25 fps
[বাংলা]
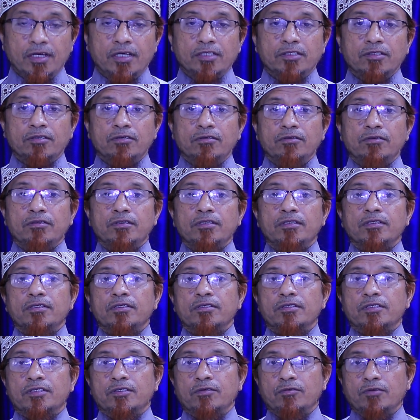এজন্যই
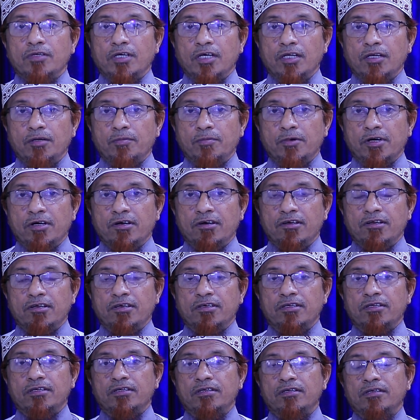সৌরা আল
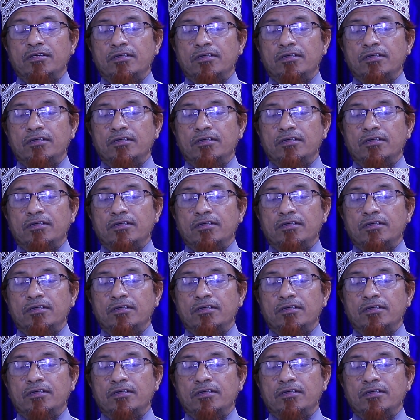বকরার